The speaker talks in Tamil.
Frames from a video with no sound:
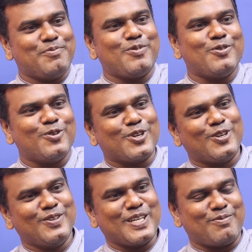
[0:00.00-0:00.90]
இப்போ
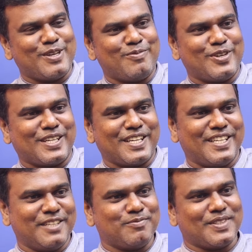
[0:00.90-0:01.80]
ஓரளவுக்கு அப்படியே
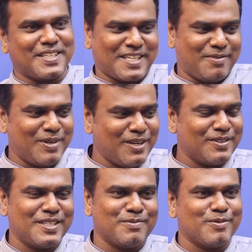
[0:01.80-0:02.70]
போயிட்டுருக்காரு கமல்
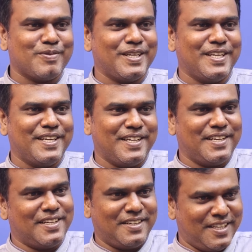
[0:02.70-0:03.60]
வந்து எப்போவுமே
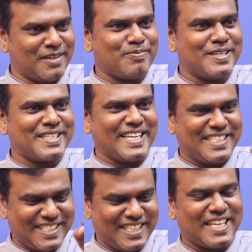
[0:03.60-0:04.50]
நீ தான்ப்பா இருக்க
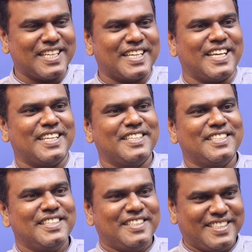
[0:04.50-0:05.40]
நீ தான் இருக்க
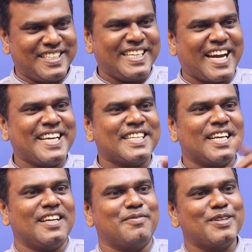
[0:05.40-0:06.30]
நீ
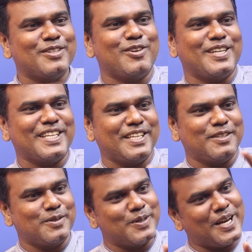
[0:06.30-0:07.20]
நடிகண்டா அப்படின்னு சொல்லிட்டு
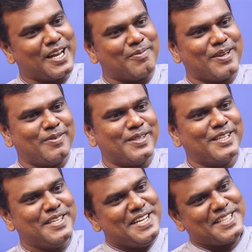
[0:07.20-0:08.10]
எல்லாமே
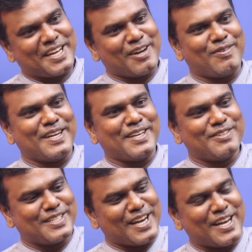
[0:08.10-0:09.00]
வந்து தக்லைஃபில்
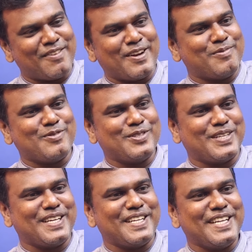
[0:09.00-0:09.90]
நடிக்க வச்சு எல்லா வேலையும்
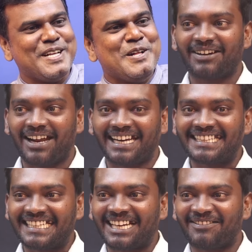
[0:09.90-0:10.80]
முடிச்சிட்டாரு என்னோட
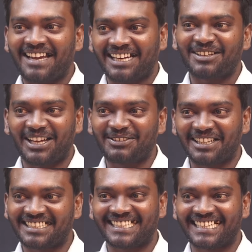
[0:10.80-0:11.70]
அடுத்த கேள்வி ஆக்சுவலாக
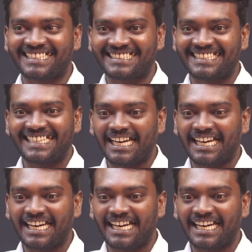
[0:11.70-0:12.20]
அதுவாக தான் சார் இருந்துச்சு